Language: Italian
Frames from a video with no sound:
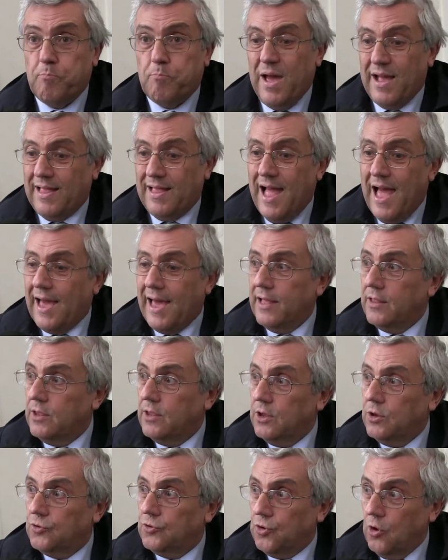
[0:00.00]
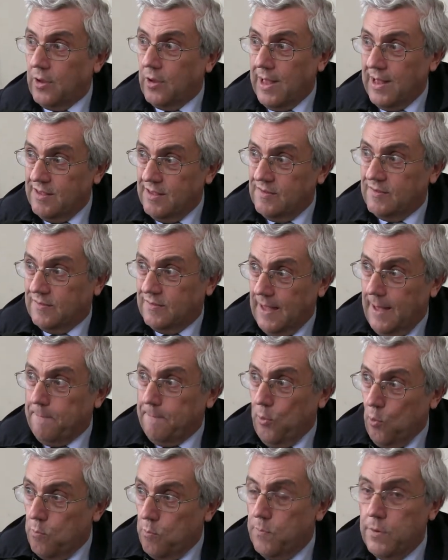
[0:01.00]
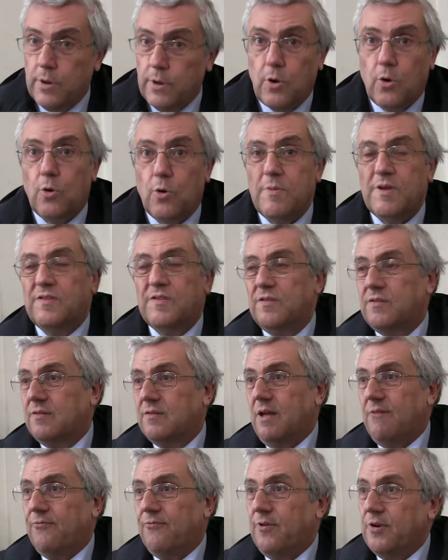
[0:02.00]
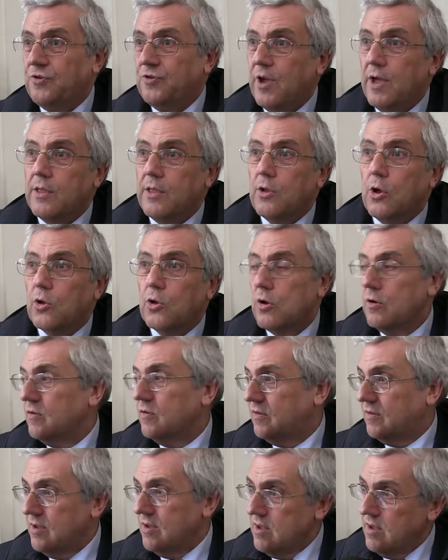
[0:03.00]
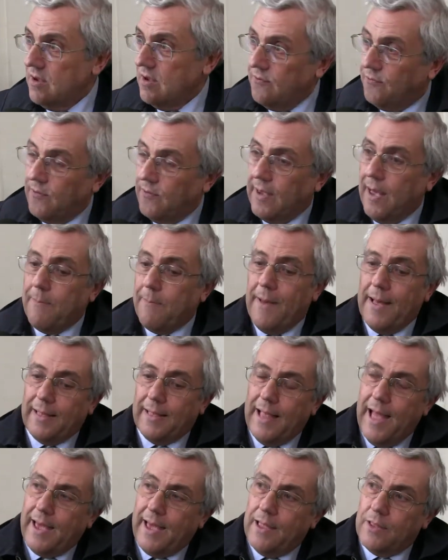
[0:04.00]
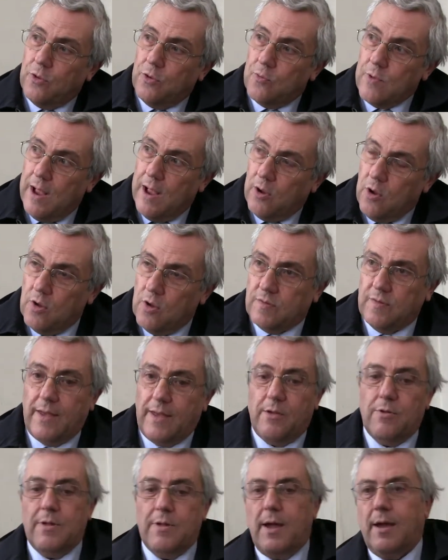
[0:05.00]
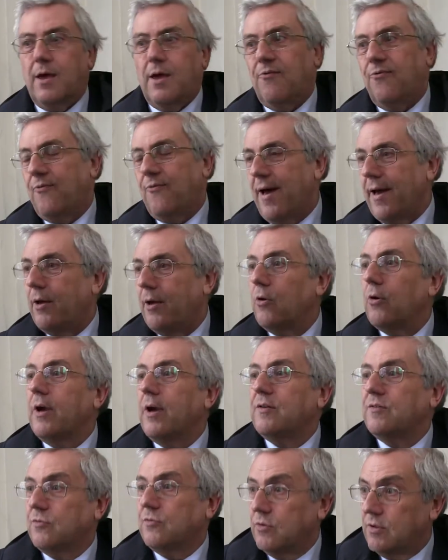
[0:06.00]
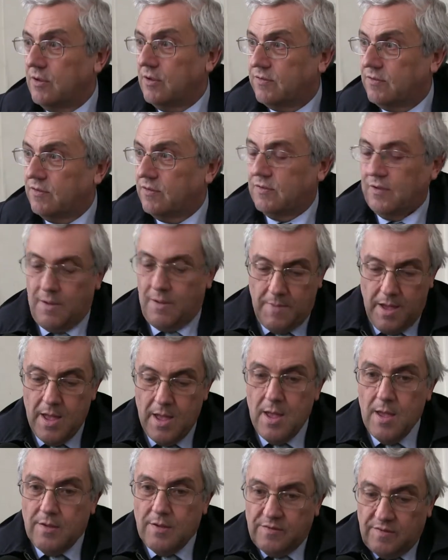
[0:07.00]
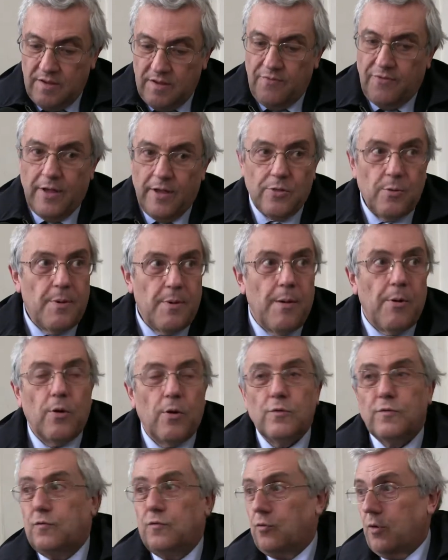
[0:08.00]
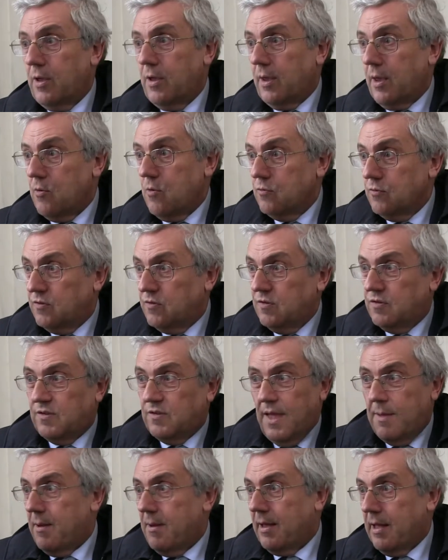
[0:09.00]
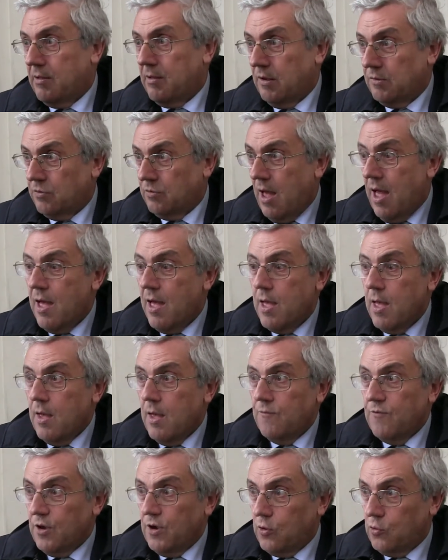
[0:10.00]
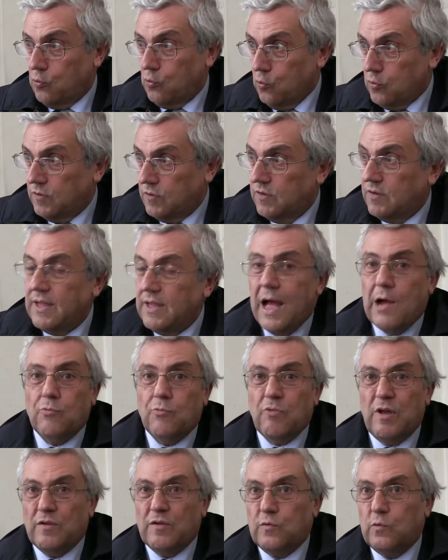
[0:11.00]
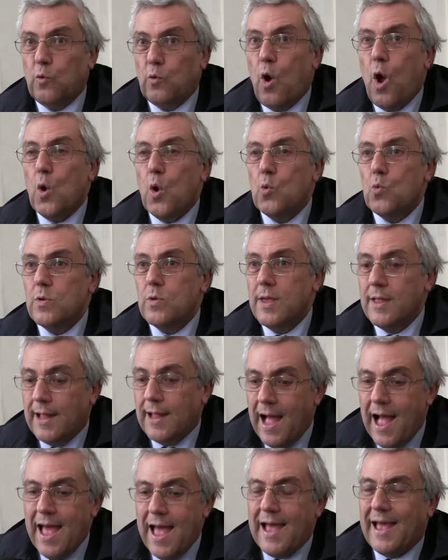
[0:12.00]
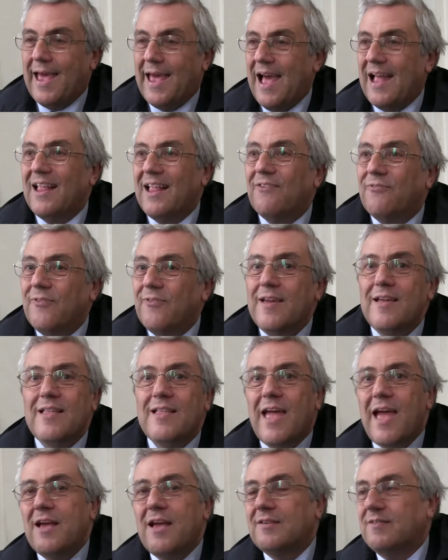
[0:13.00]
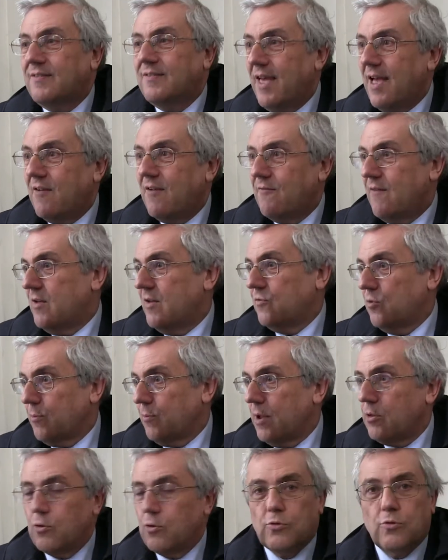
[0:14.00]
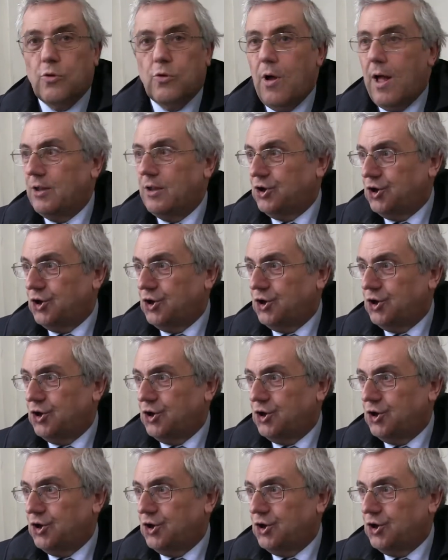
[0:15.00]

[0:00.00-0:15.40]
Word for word: Parlare di giornalista pubblico come si sta facendo non significa parlare di una cosa che non ha a che fare con il resto del sistema, significa che dobbiamo costruire un sistema che ha una sua virtuosità, una sua unità e che alla fine serva soprattutto al